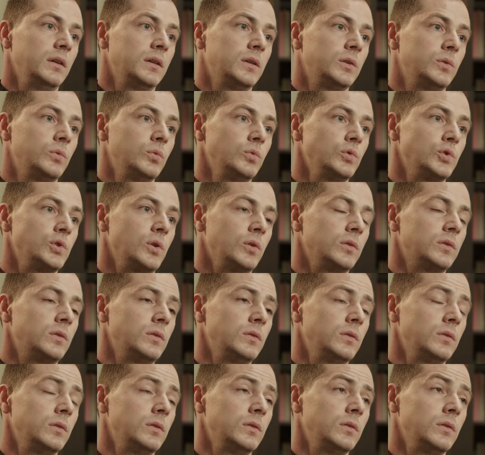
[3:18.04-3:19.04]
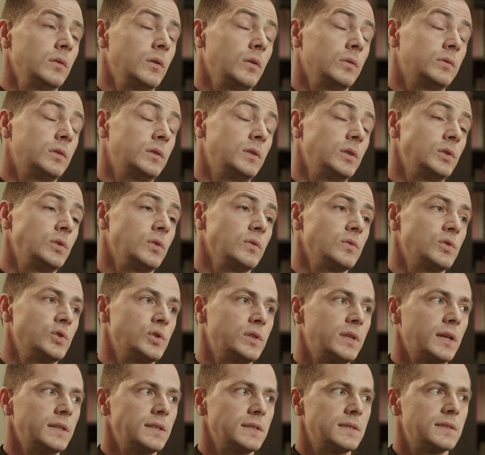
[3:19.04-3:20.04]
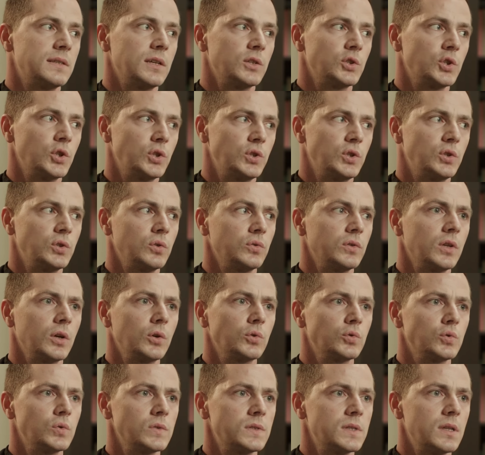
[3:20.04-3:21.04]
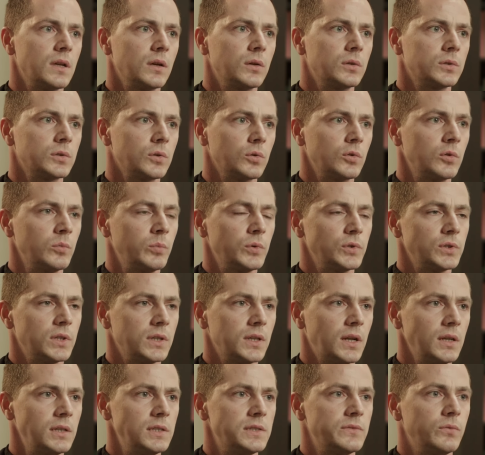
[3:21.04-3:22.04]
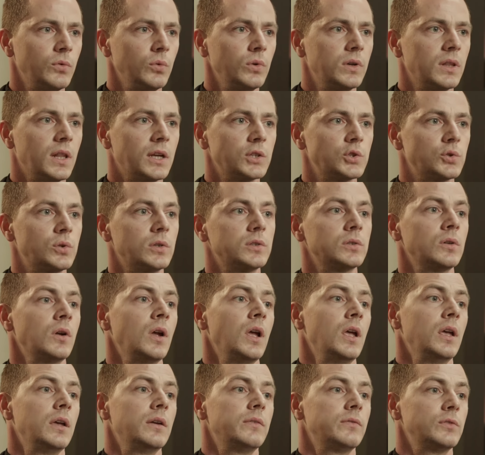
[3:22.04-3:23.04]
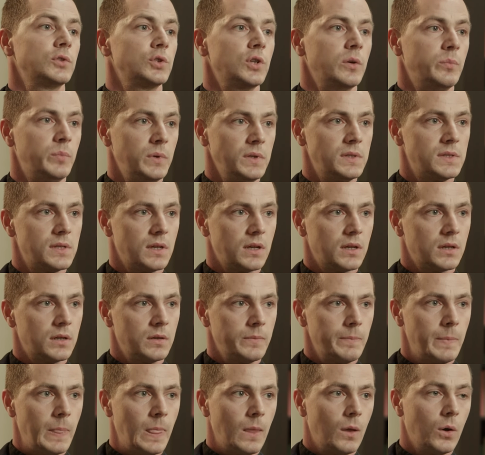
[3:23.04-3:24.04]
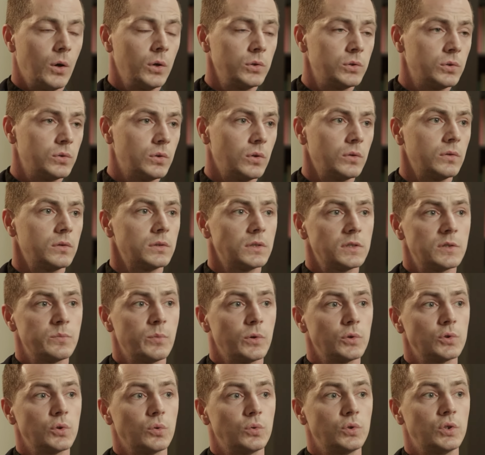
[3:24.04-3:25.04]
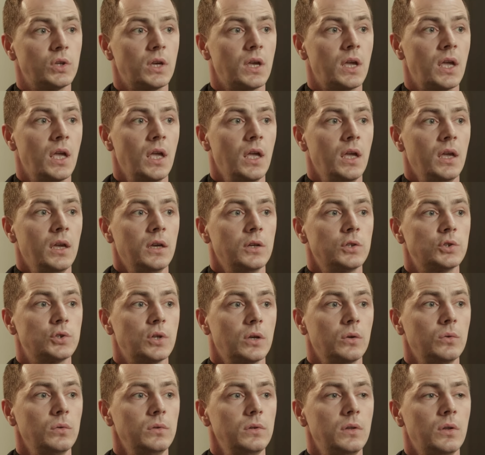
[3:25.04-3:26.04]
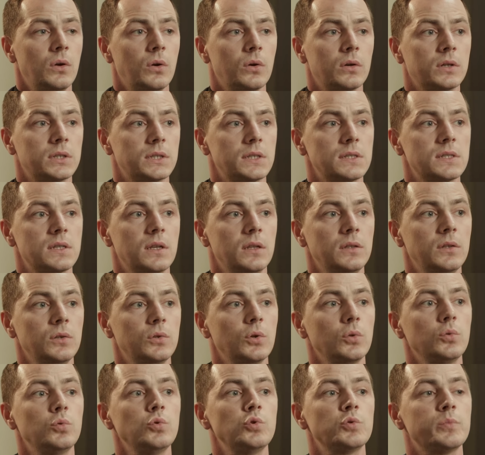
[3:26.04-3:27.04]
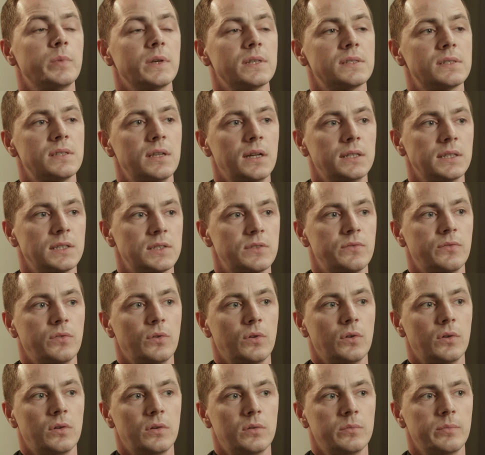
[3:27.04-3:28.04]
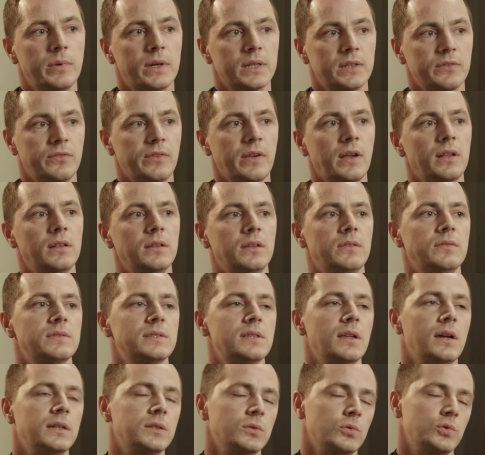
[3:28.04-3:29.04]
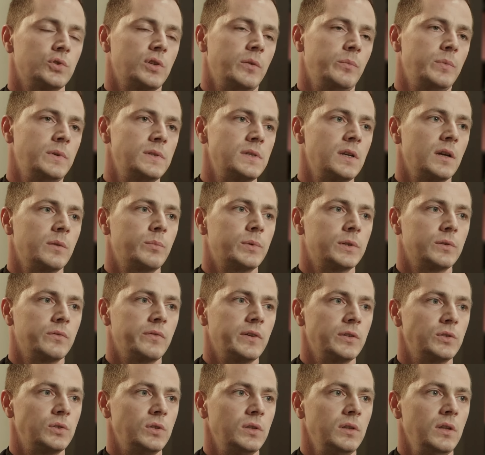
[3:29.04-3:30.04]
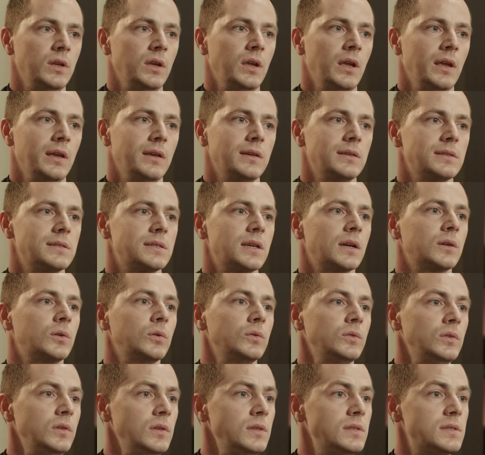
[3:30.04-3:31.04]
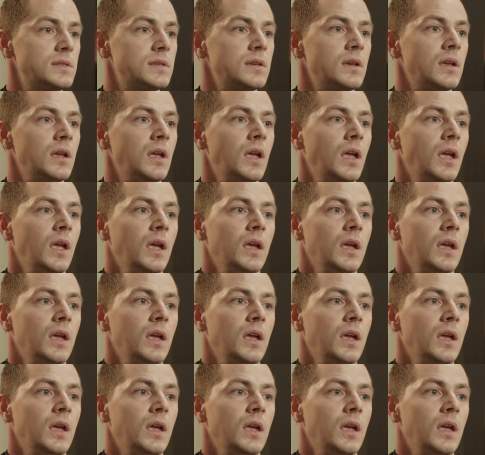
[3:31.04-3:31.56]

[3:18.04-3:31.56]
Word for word: którzy od, od 1466 roku posiadali swój klasztor w Krzepicach. Odtąd rozpoczął się szczególny okres, kiedy to duszpasterstwo parafialne w Starokrzepicach prowadzili zakonnicy